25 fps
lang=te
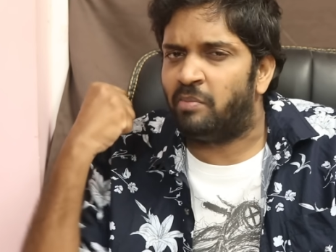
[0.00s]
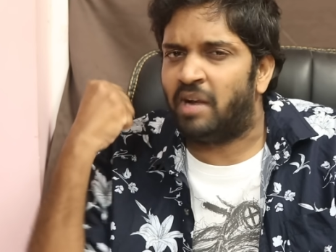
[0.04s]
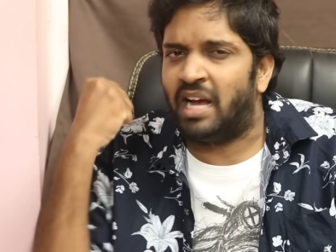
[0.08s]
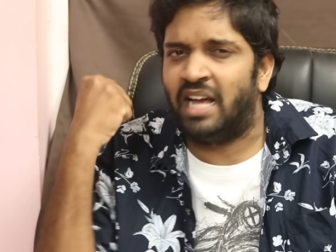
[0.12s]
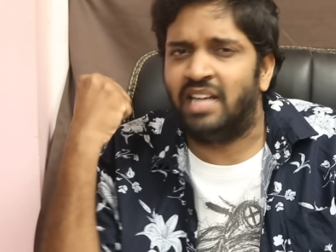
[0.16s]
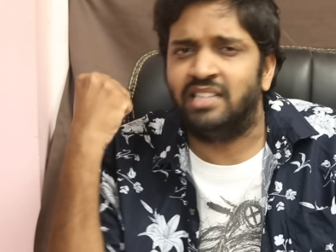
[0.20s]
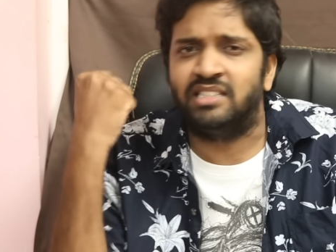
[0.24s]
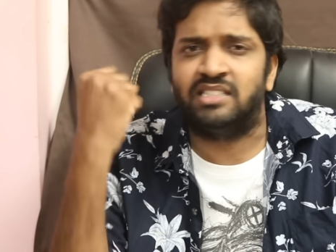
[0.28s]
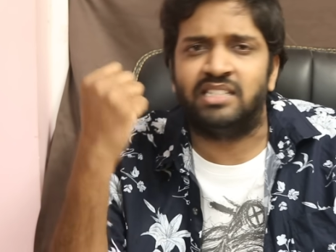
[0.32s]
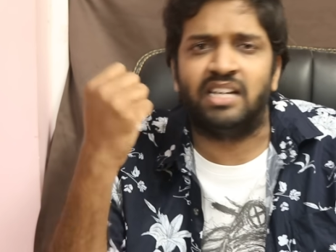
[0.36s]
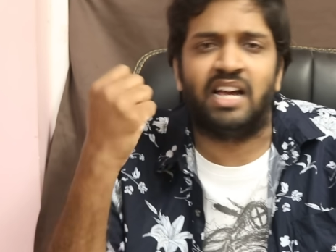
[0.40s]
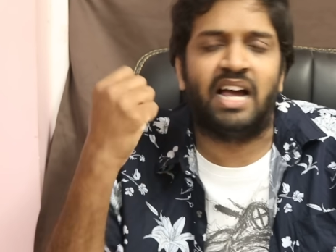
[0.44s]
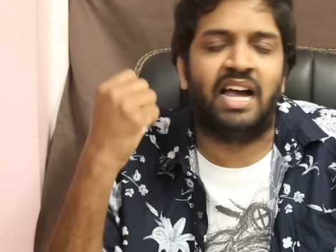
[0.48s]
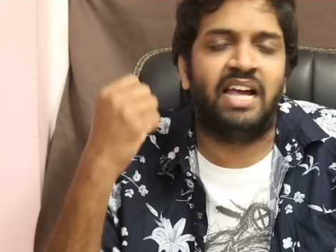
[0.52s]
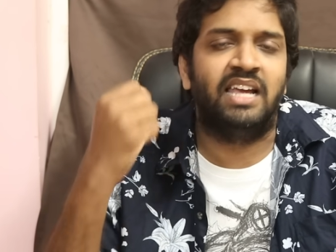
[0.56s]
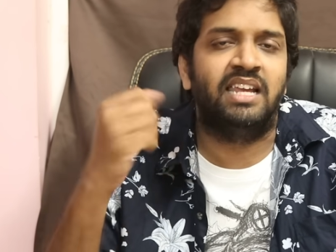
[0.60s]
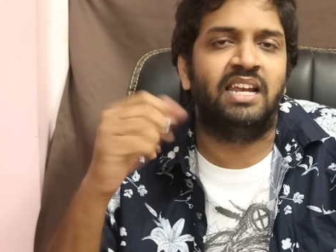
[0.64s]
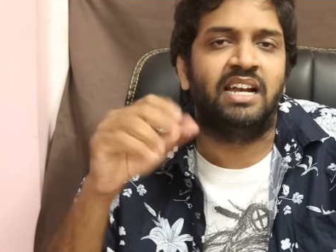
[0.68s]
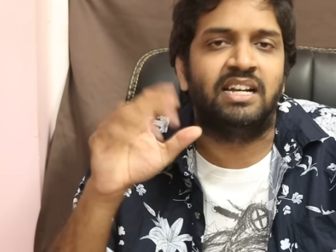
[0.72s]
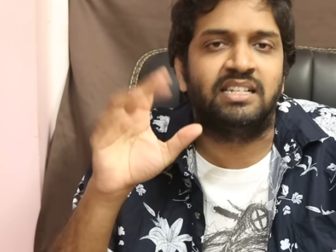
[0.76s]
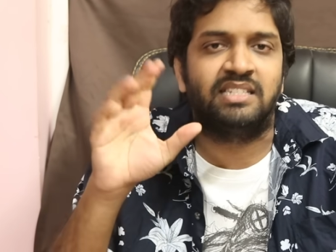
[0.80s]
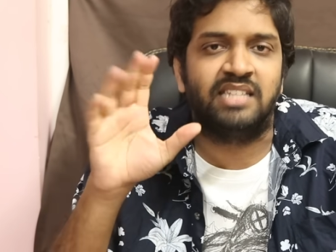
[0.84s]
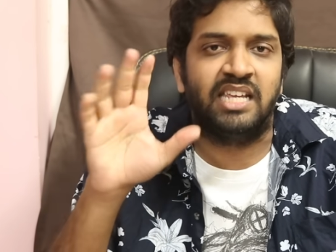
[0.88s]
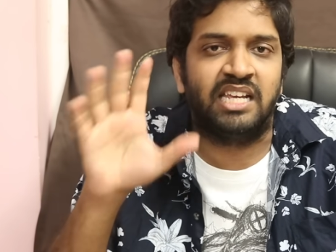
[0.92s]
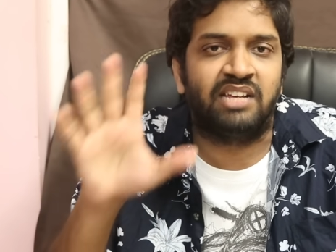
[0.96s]
మంచి
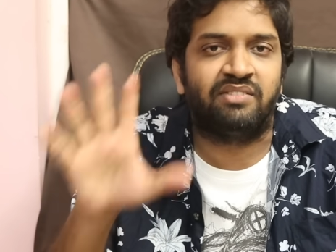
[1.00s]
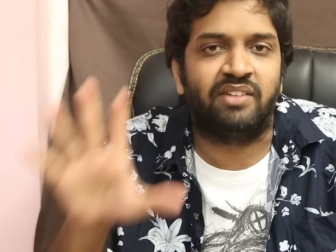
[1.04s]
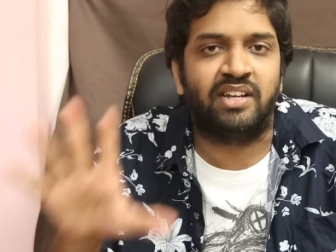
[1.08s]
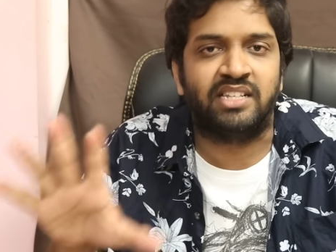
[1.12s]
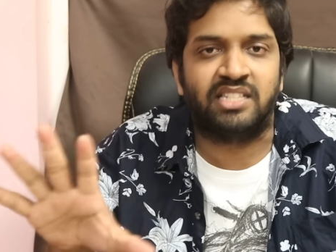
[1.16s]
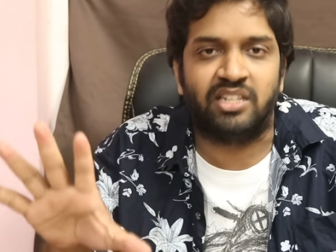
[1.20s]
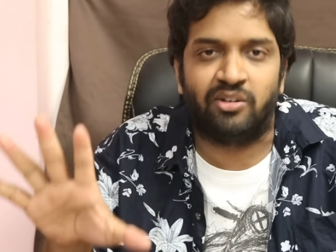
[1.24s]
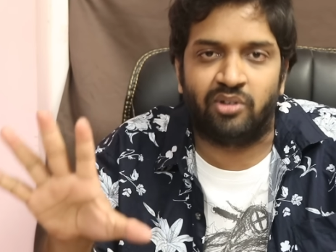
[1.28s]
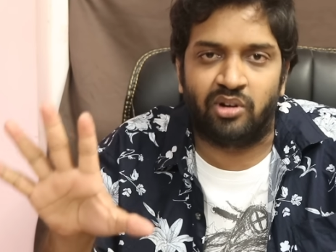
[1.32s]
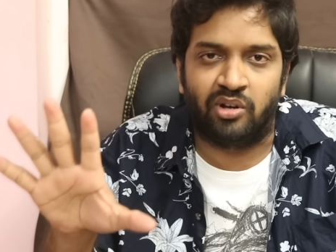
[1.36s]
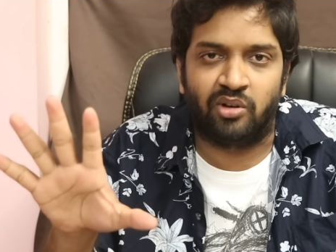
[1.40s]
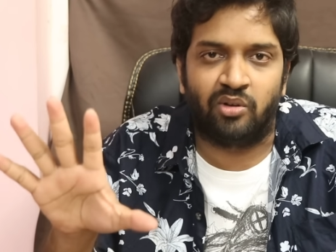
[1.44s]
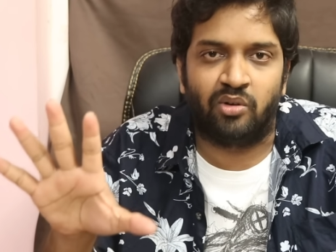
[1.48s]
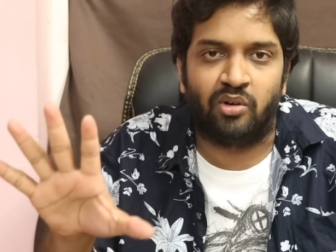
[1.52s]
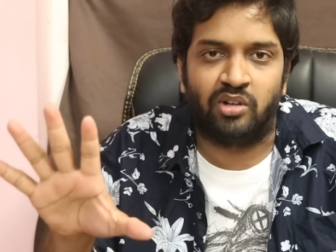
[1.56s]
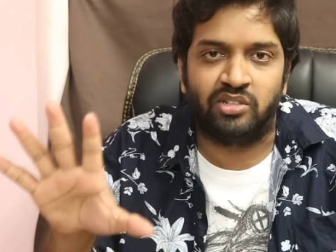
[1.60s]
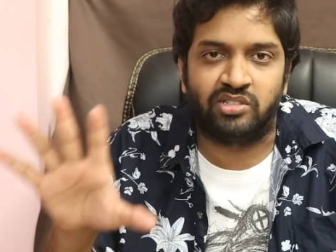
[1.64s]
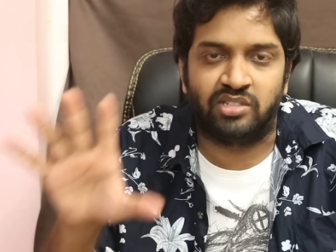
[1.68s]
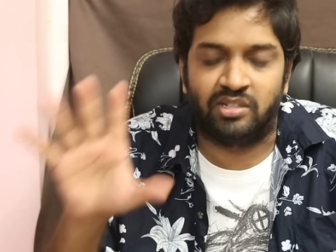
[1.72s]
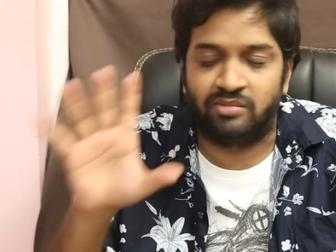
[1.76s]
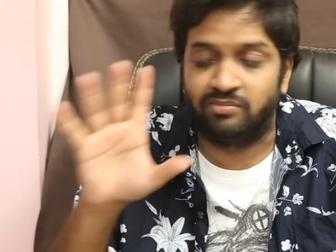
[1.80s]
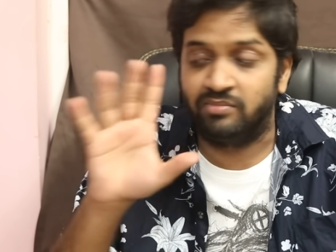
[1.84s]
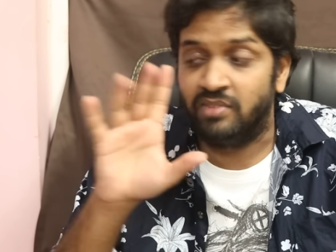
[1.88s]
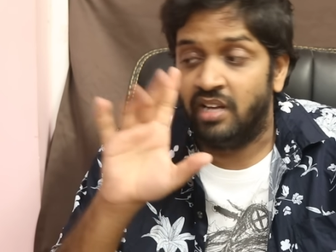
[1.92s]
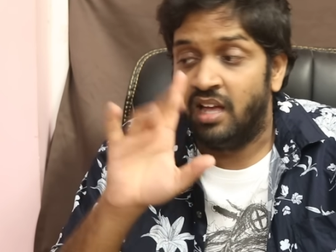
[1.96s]
హైలైట్ సీక్వెన్స్ ఇవ్వడం
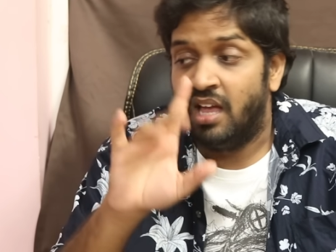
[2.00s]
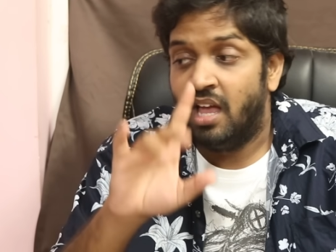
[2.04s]
కోసం